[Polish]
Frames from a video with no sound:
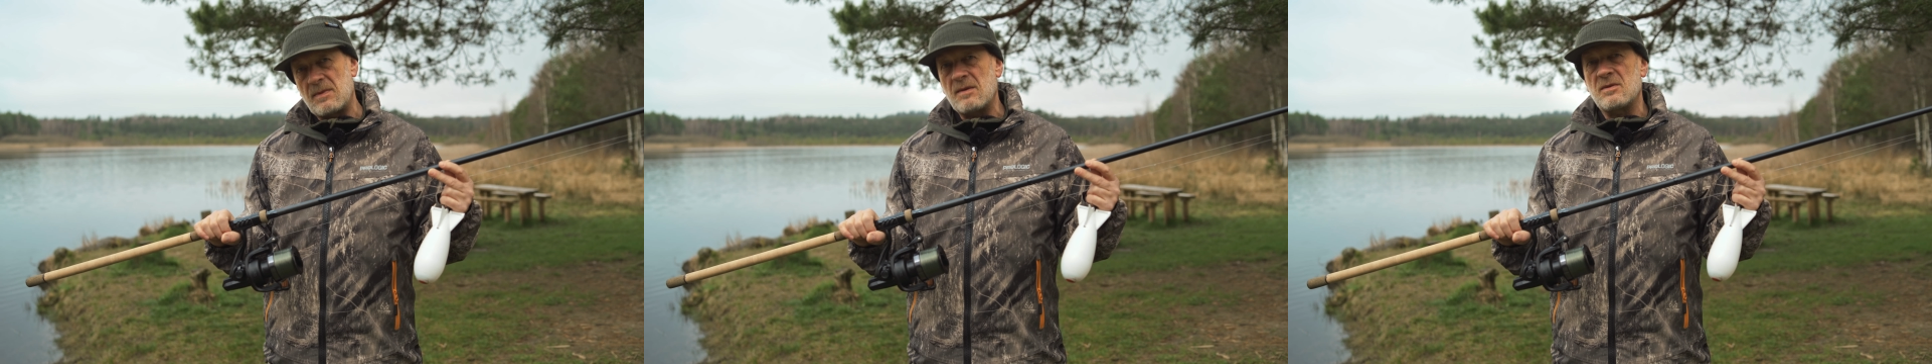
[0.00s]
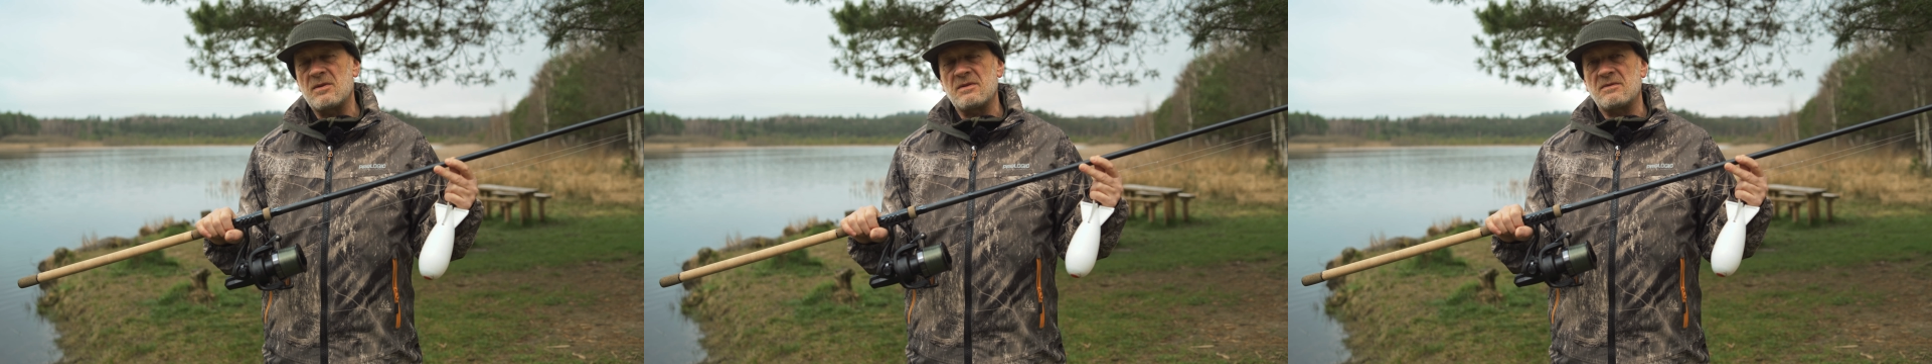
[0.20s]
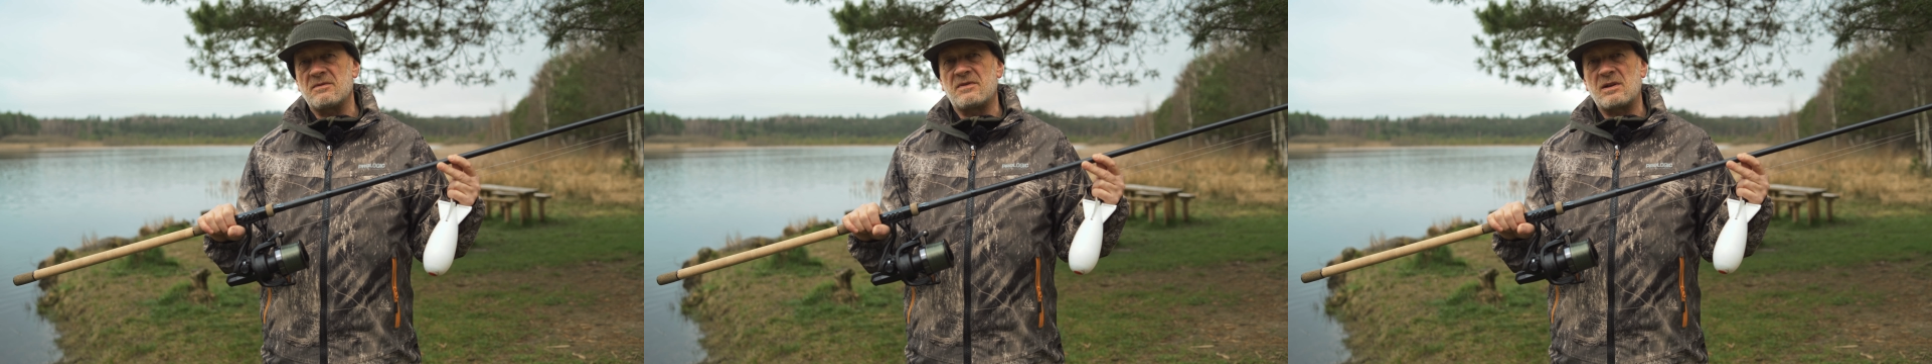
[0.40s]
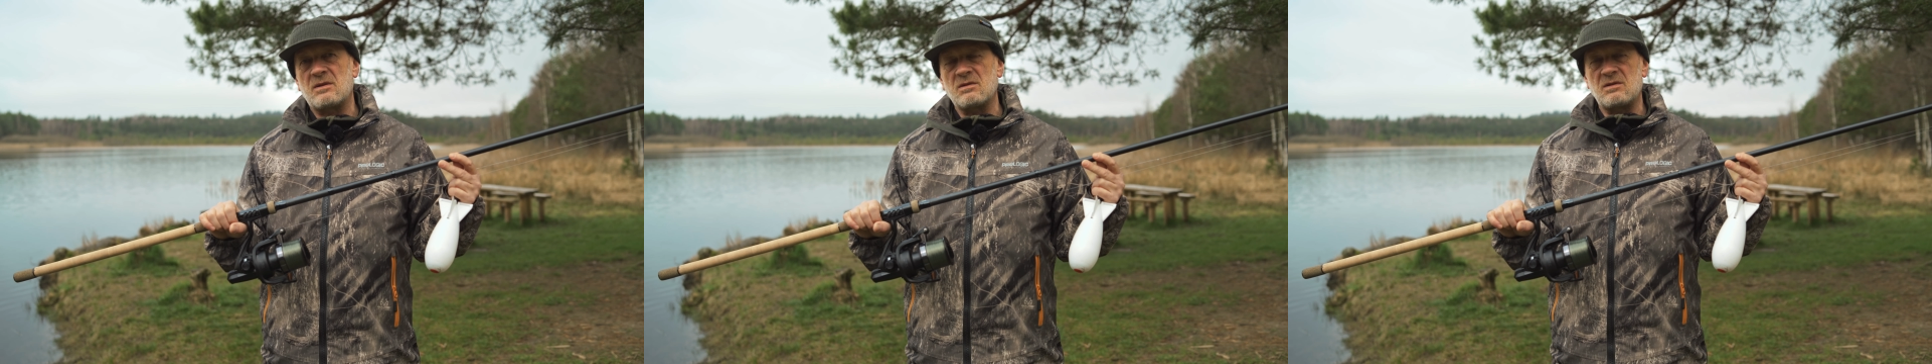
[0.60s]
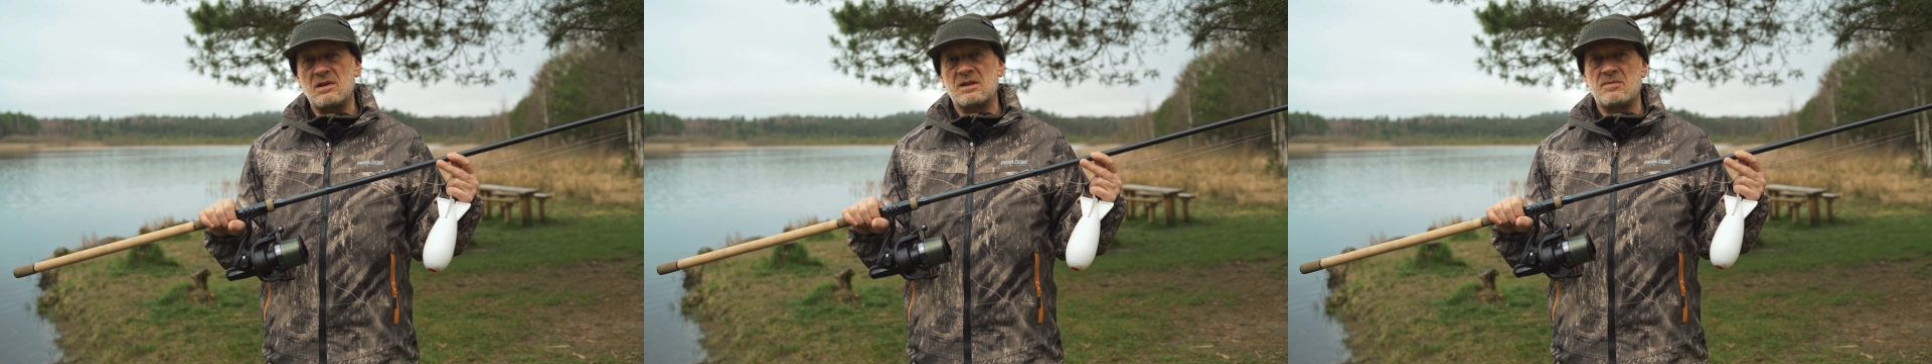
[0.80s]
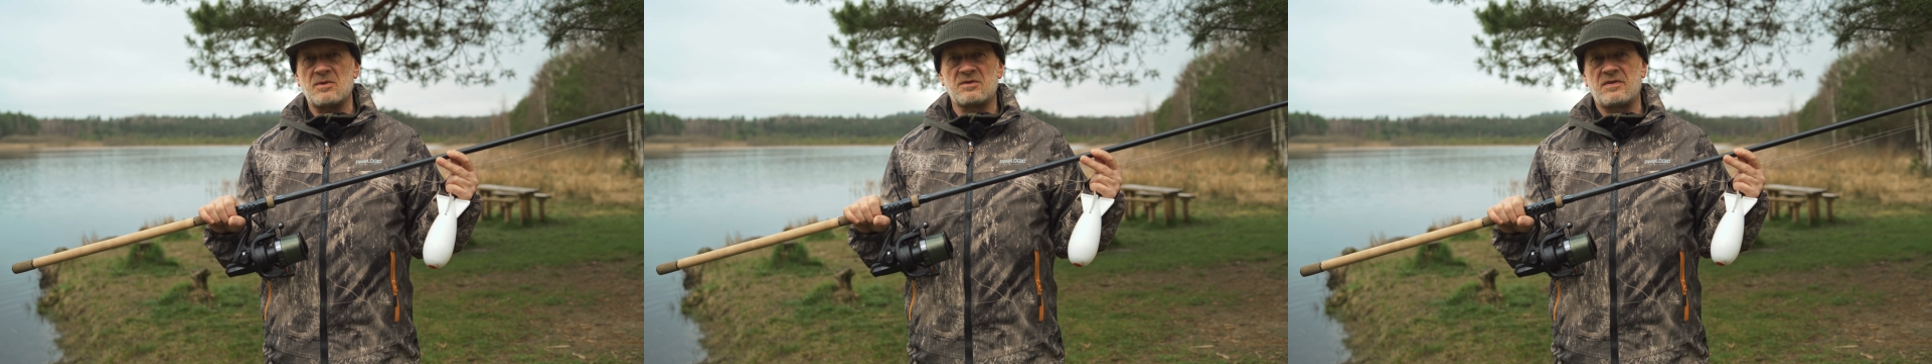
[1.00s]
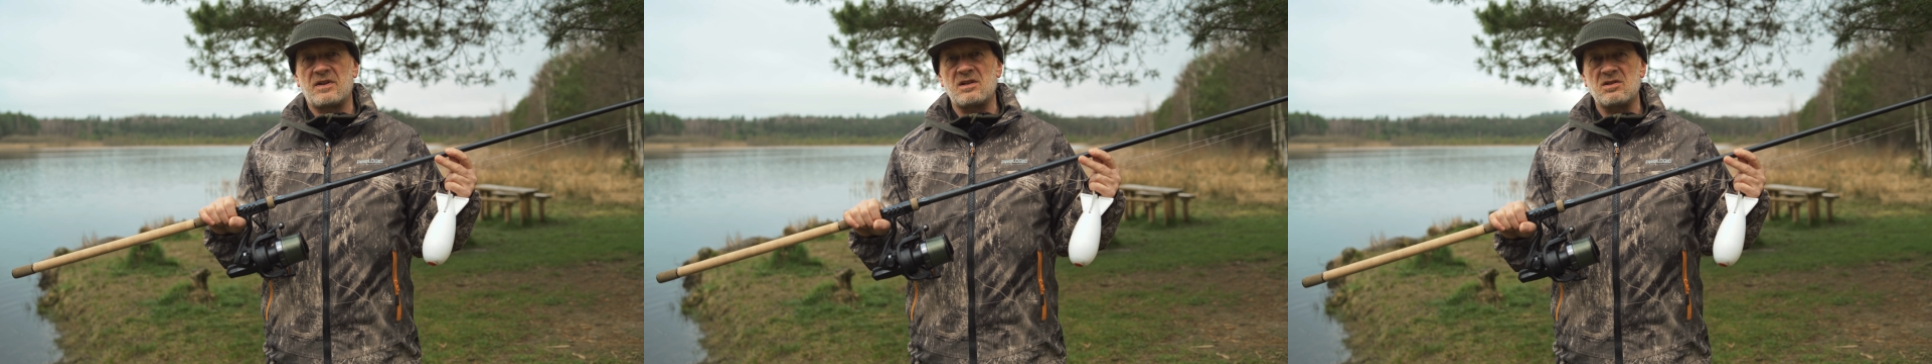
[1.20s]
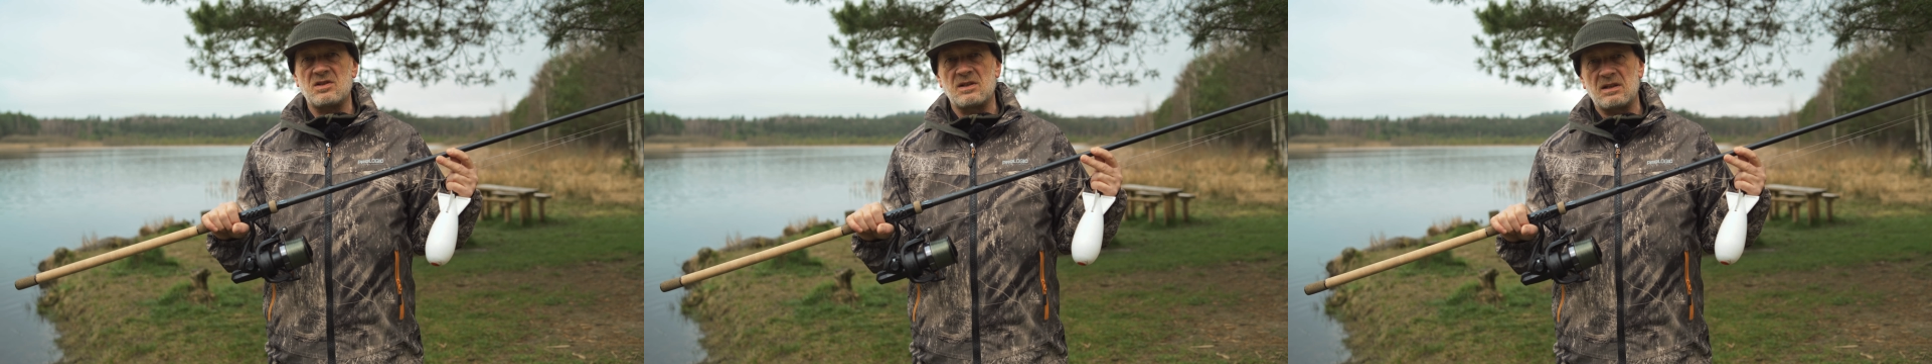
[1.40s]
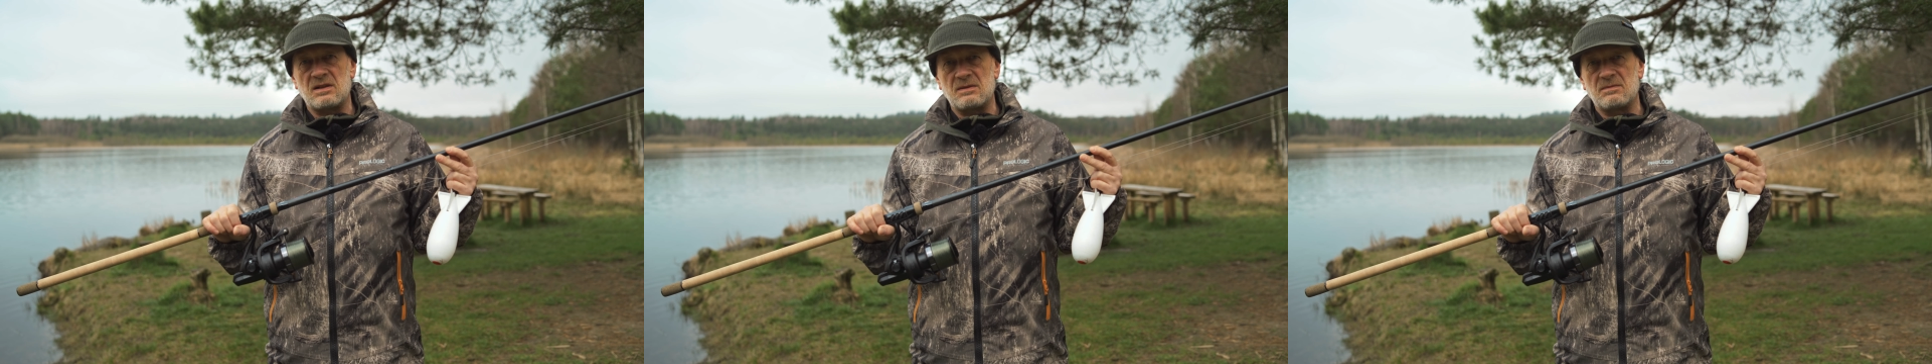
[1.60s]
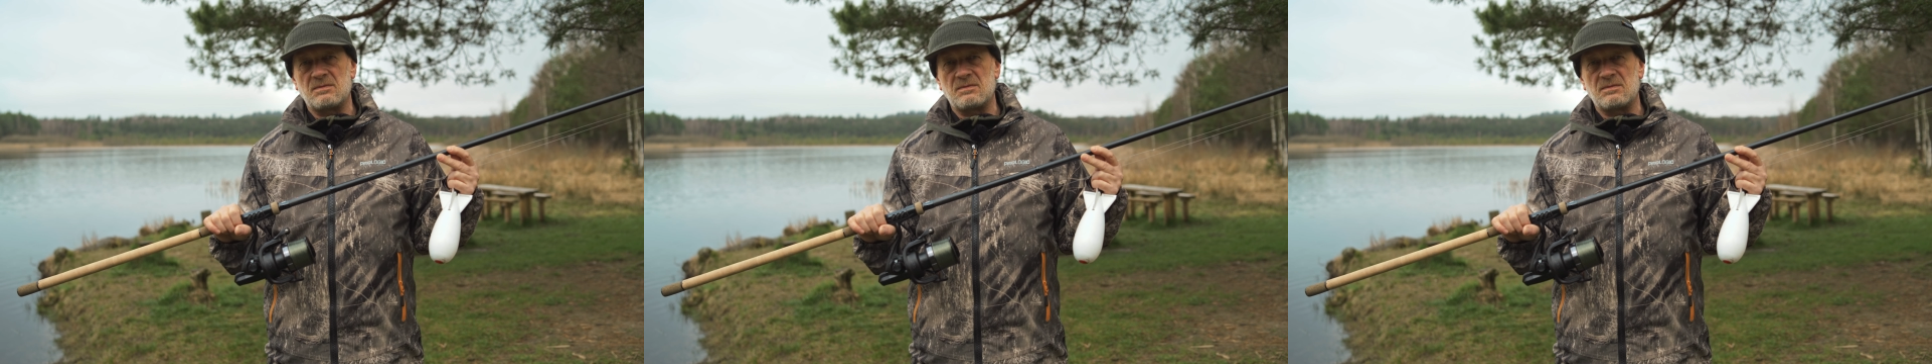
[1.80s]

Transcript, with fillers: mamy warunki atmosferyczne